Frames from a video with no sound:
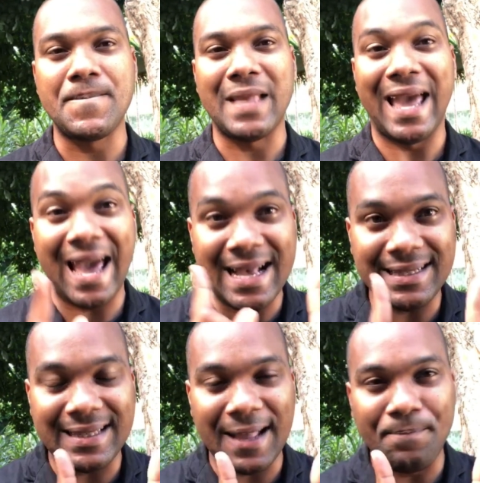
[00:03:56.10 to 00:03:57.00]

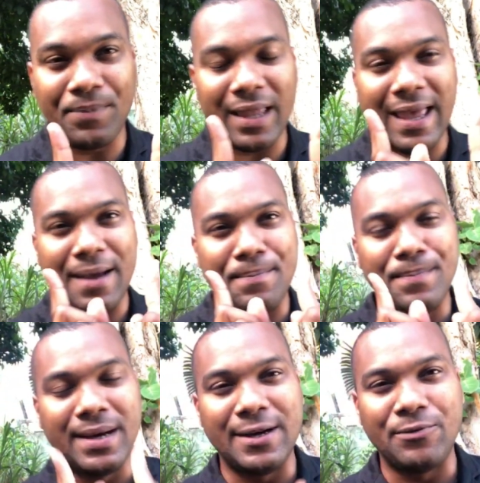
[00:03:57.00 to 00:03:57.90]
Esta é a
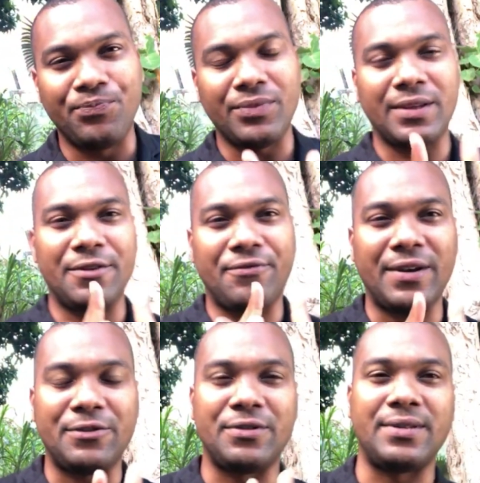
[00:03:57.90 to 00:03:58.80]
mão que
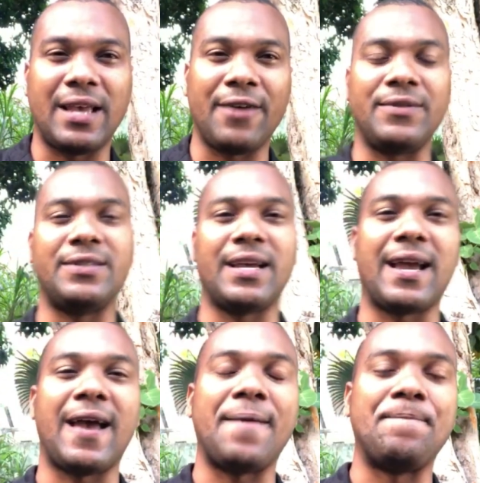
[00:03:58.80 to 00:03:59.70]
faz o servo enxergar.